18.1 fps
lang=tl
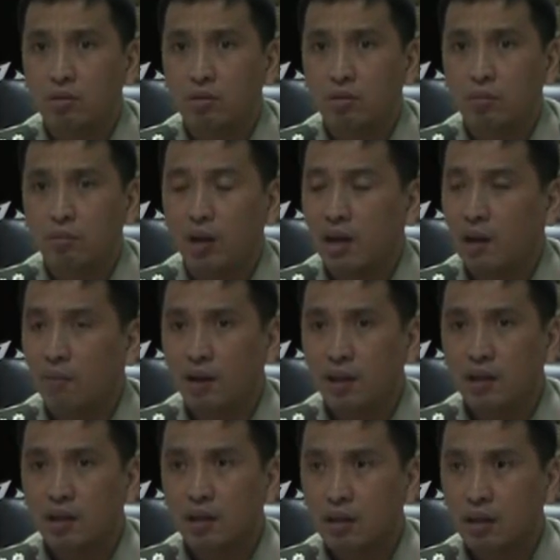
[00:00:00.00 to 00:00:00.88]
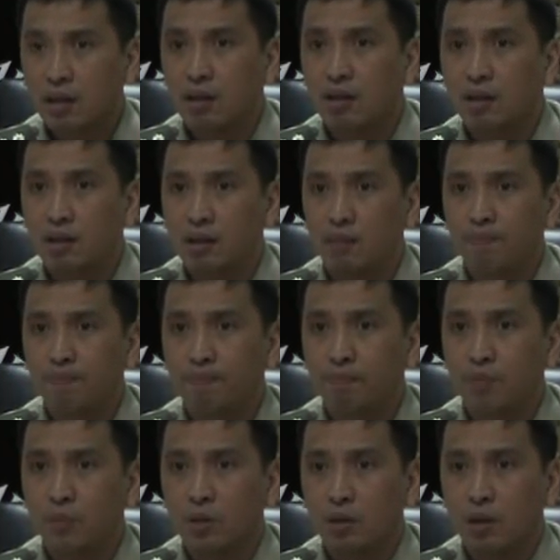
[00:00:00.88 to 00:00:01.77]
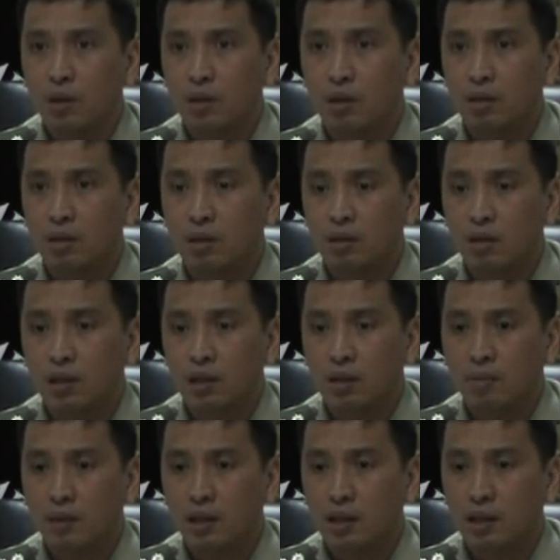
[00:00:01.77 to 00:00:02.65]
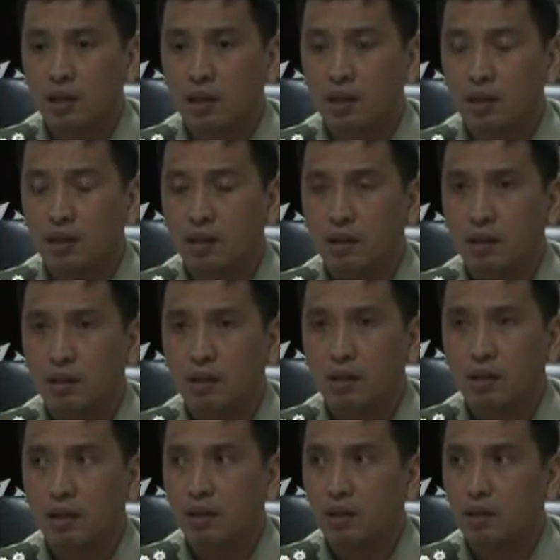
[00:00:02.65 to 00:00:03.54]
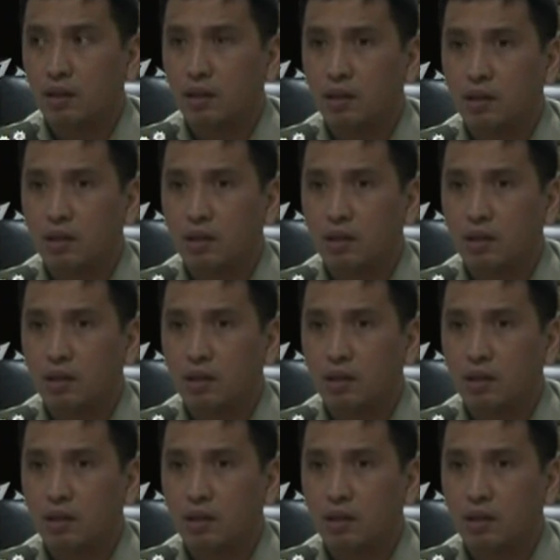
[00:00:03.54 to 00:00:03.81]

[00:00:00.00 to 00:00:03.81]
Bagamat um, uh, ginamitan nila ng uh,